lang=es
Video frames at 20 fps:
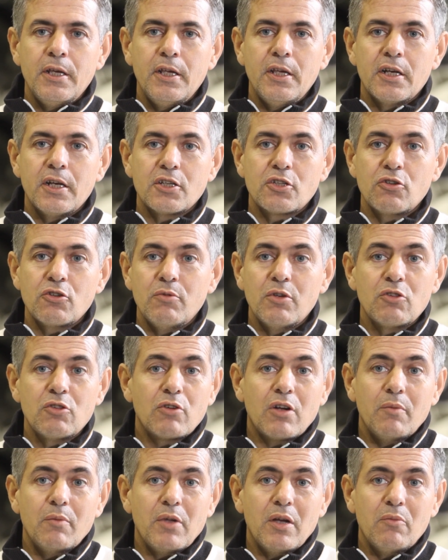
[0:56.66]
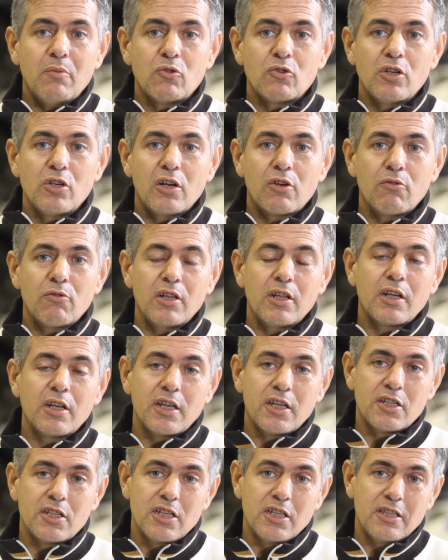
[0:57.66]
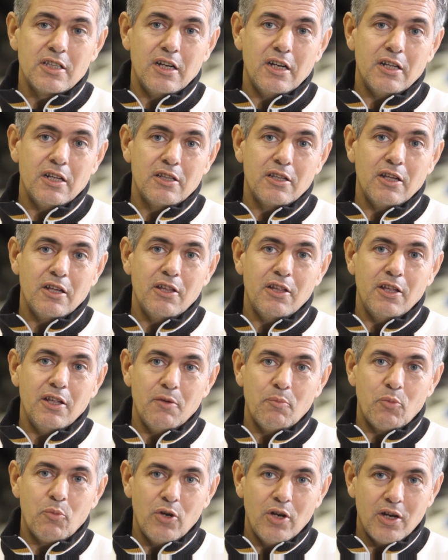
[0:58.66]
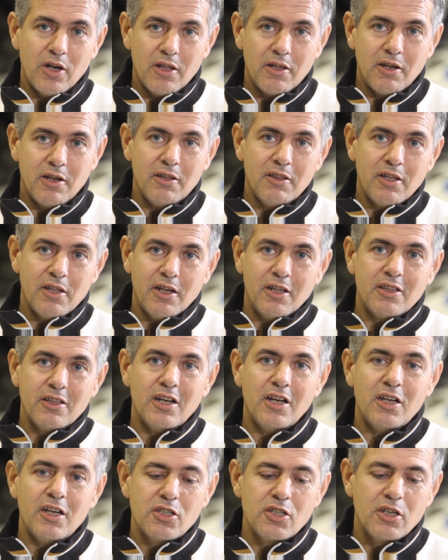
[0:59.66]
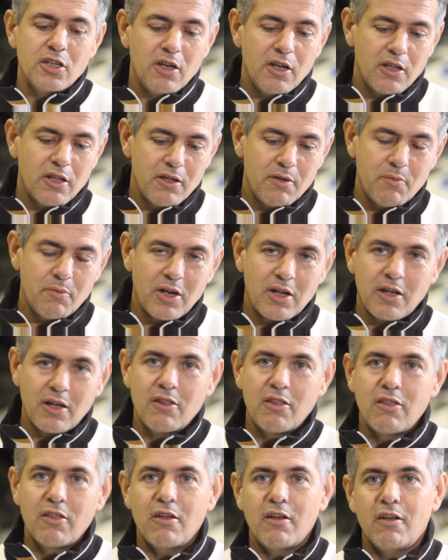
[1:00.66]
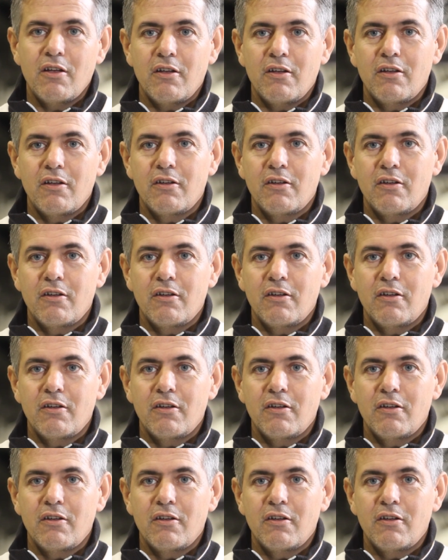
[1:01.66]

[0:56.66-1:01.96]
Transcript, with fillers: y en ese momento cambiamos la rueda, que se trata de poner la delantera atrás y la de emergencia